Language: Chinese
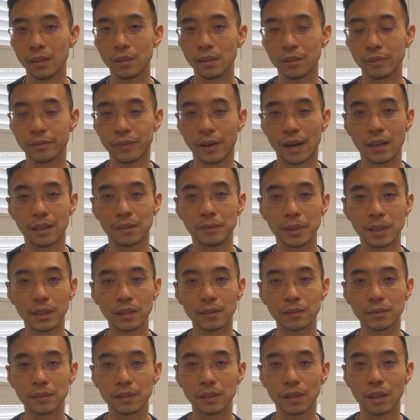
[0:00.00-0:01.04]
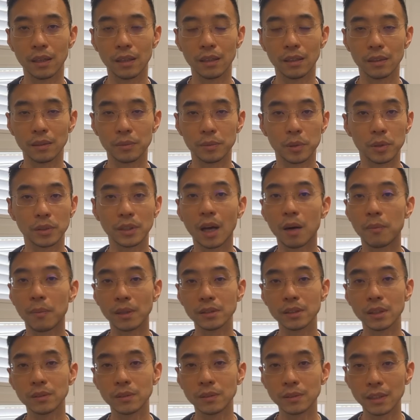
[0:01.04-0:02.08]
发什么，呃，比如到毛
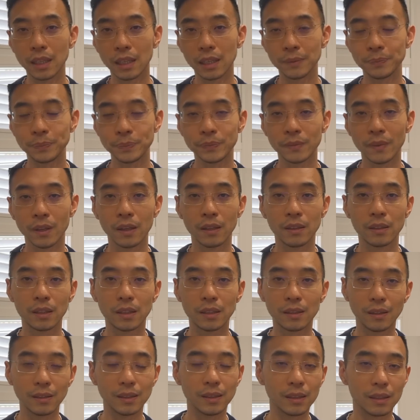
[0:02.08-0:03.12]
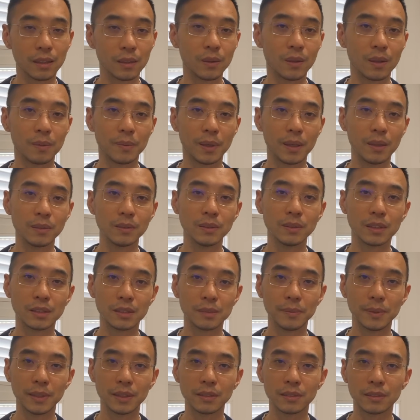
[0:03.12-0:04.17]
泽东的生日或者毛泽东的什
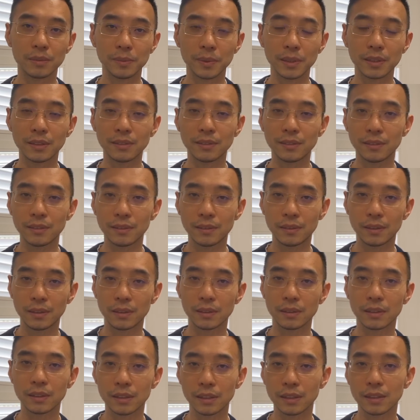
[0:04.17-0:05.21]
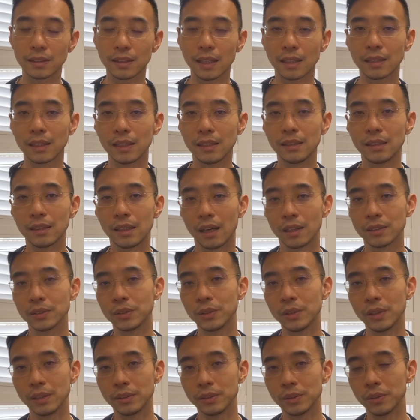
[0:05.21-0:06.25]
么什么，就这这个诞辰日啊，就
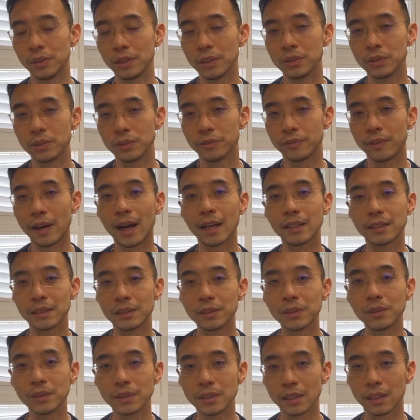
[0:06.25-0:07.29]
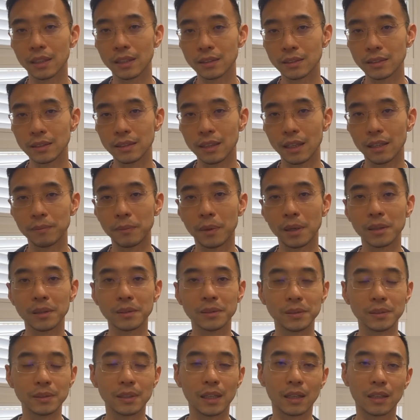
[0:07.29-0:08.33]
会就会去发这些东西啊，祭奠毛泽
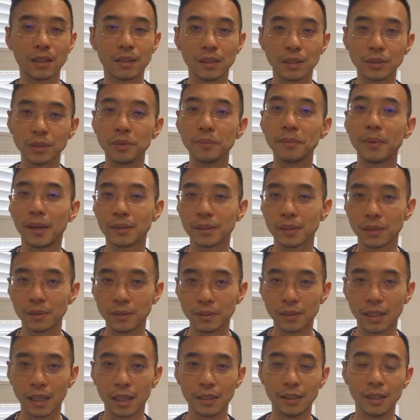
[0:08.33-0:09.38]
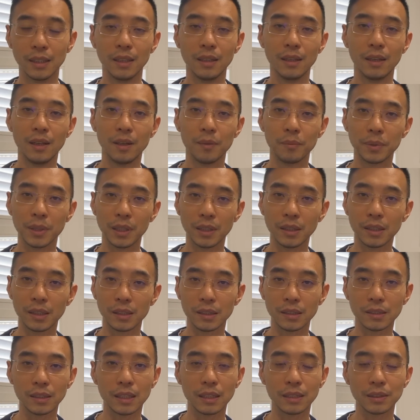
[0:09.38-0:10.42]
东的，歌颂毛泽东的。平
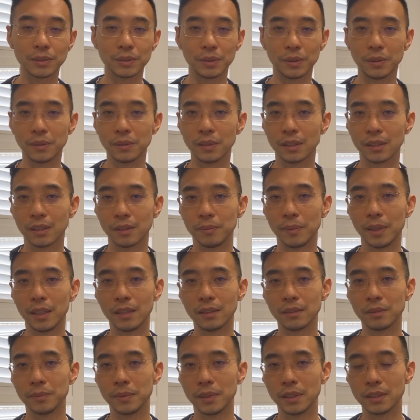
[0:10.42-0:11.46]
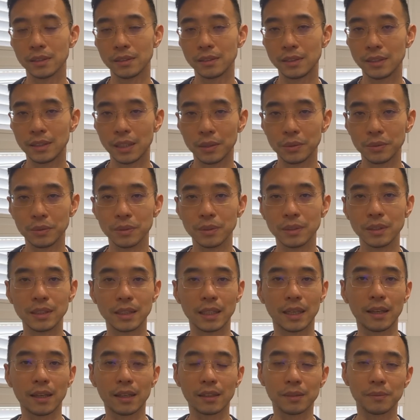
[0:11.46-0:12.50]
时这个所有的什么什么建军
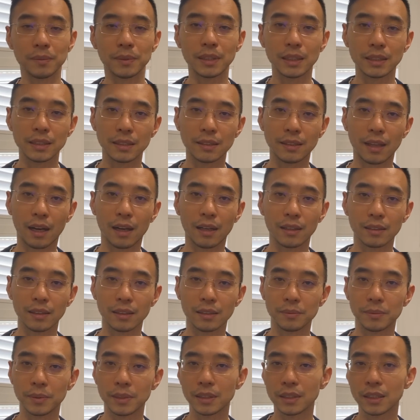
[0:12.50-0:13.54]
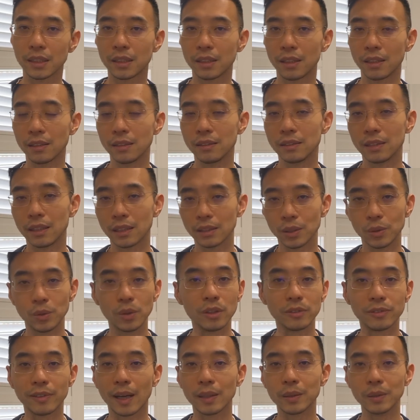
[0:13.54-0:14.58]
节呀，什么这些党的什么这些生日啊，都会
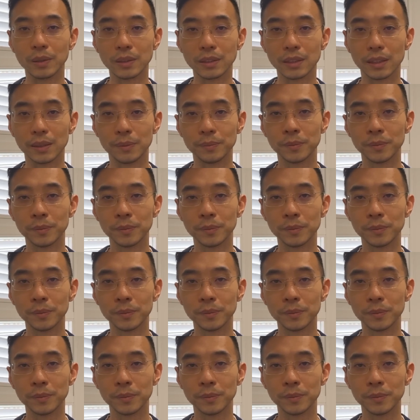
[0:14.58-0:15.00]
发东西。